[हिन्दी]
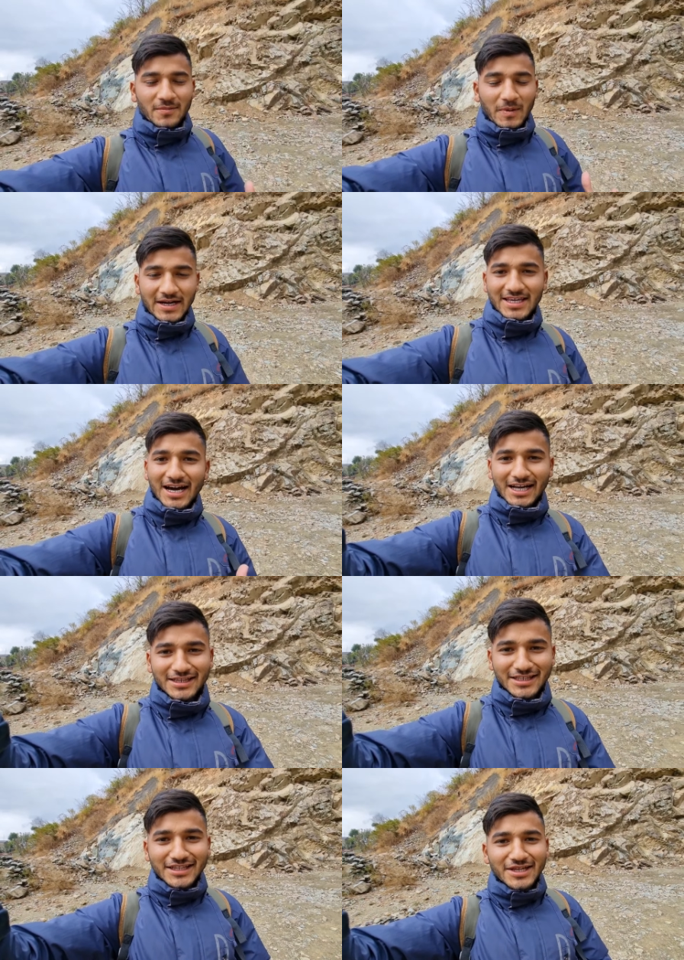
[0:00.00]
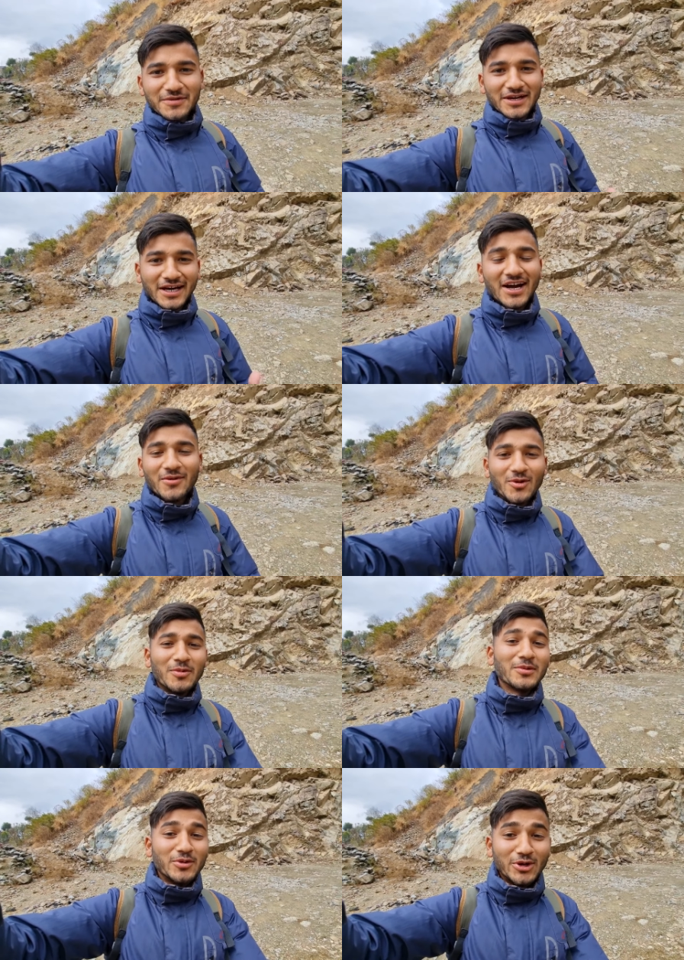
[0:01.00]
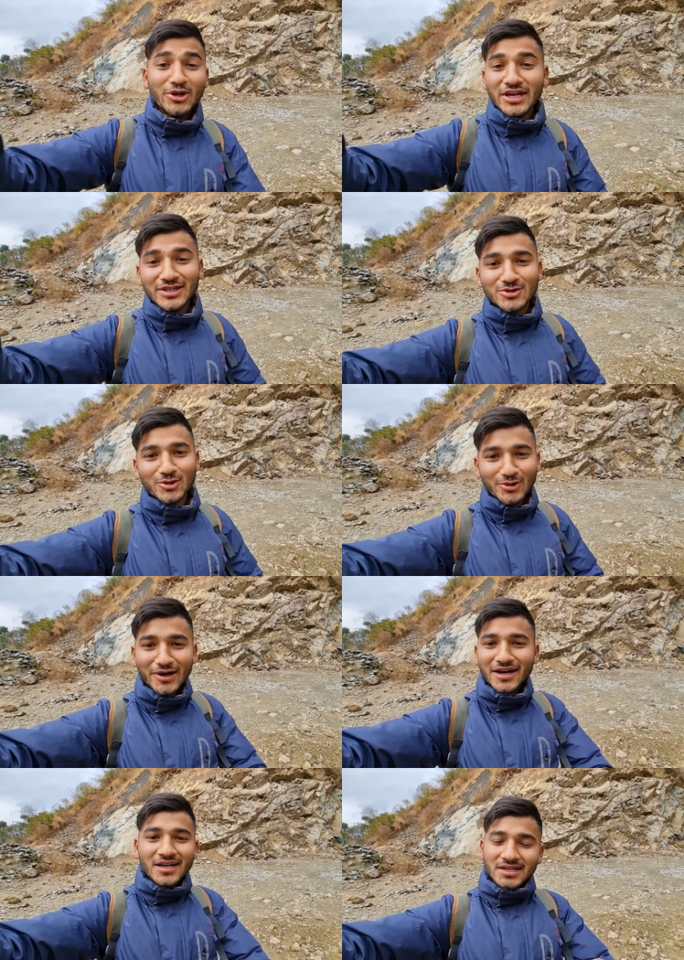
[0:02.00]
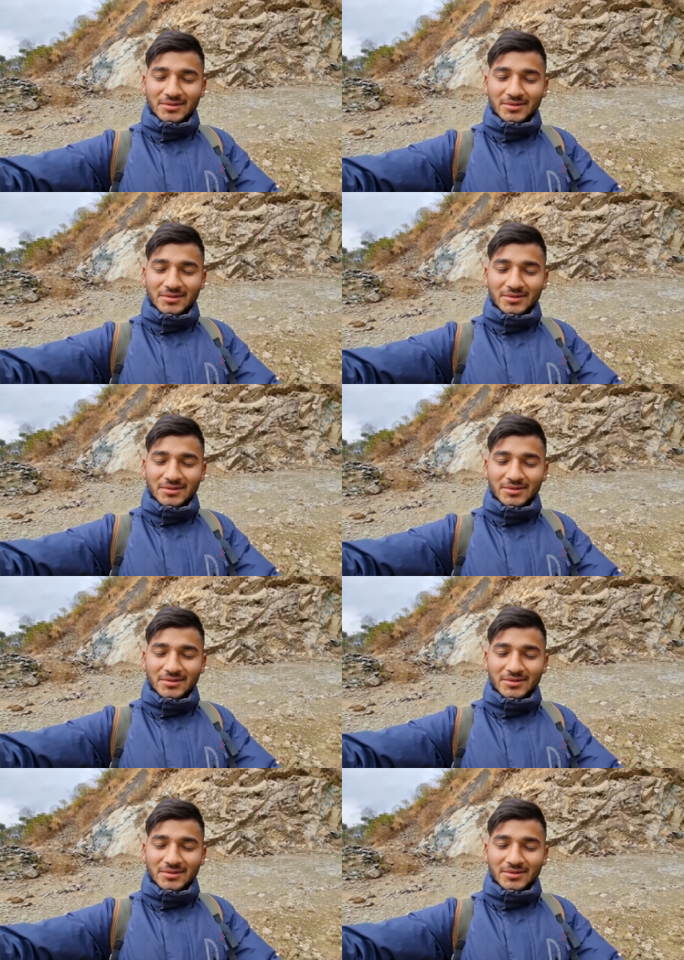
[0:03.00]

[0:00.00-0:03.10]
बाकी हालत कितनी भी खराब हो पर वीडियो नहीं छोड़ूंगा